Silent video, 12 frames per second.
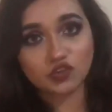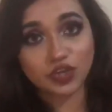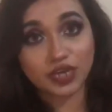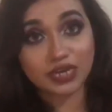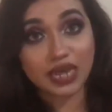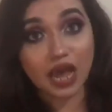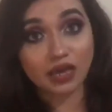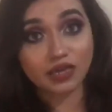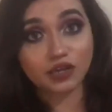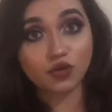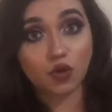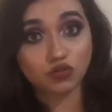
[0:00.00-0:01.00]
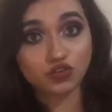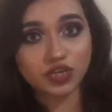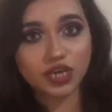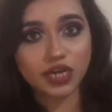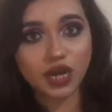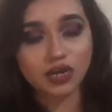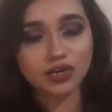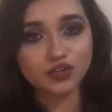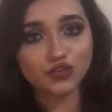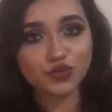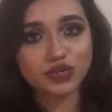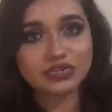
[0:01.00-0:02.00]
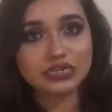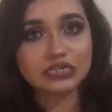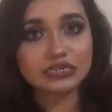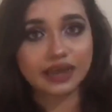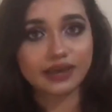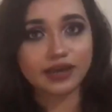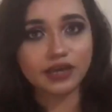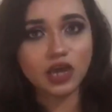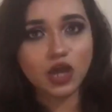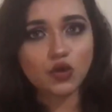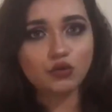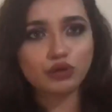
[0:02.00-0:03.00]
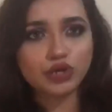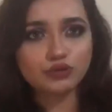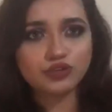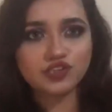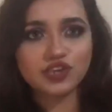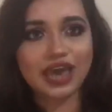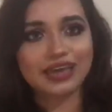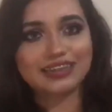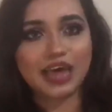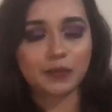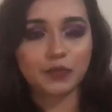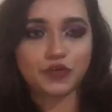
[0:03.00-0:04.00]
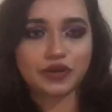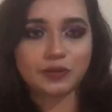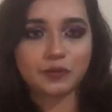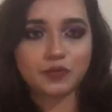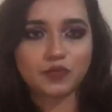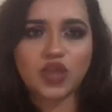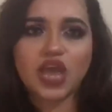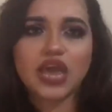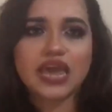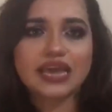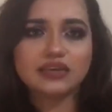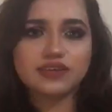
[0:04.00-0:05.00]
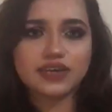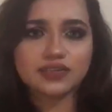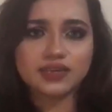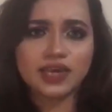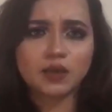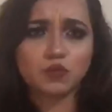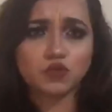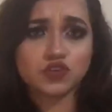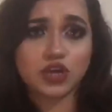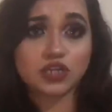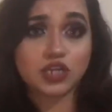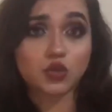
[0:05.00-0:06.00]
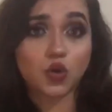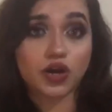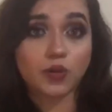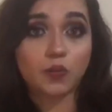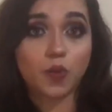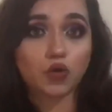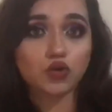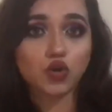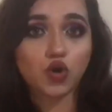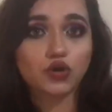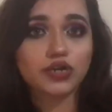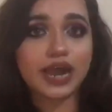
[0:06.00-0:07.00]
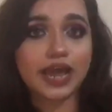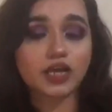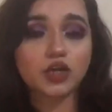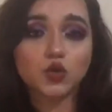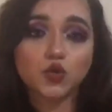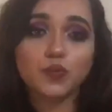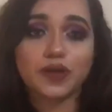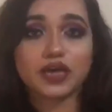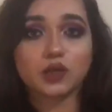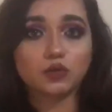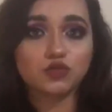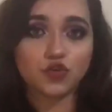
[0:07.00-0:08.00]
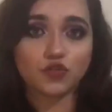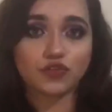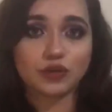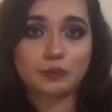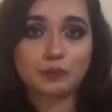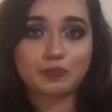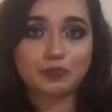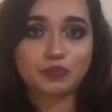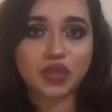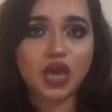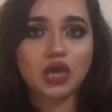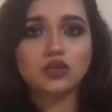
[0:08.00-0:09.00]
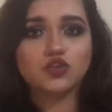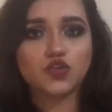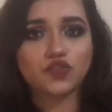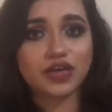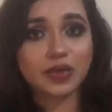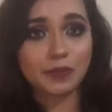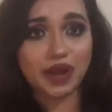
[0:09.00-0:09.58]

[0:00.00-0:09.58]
সেখানে আগে রহস্যে ঘেরা রেস্টুরেন্টের জায়গায় গড়ে উঠেছে এক লাইব্রেরি এই জায়গা থেকে মুসকানকে ধরার বড় ধরনের এক ক্লু পেয়ে গেল সফা সফা কি